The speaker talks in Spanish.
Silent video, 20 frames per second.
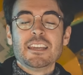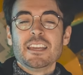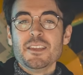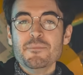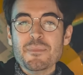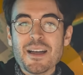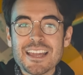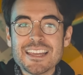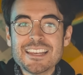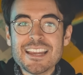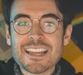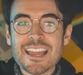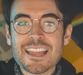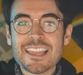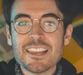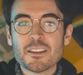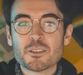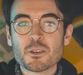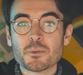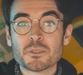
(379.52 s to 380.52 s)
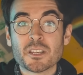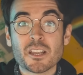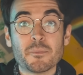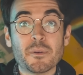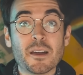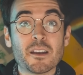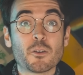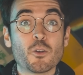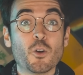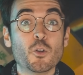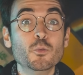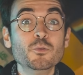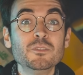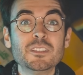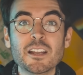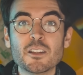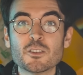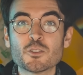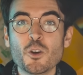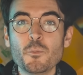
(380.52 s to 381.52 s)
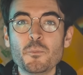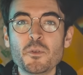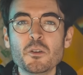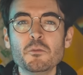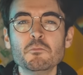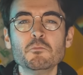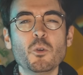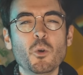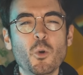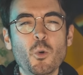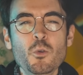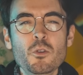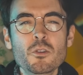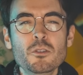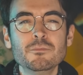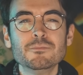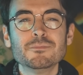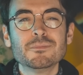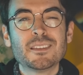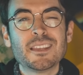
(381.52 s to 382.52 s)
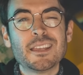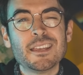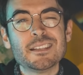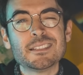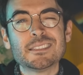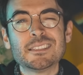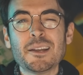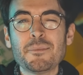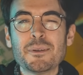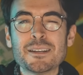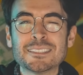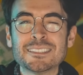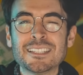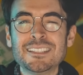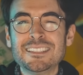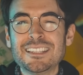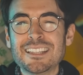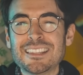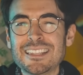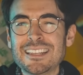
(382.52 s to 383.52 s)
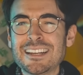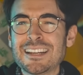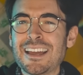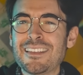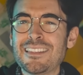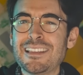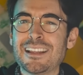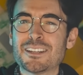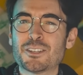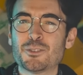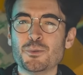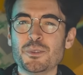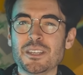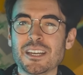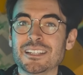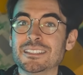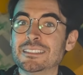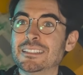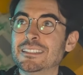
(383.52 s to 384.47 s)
Imagina que quieres observar con un telescopio uno que está bastante cerca de la suya.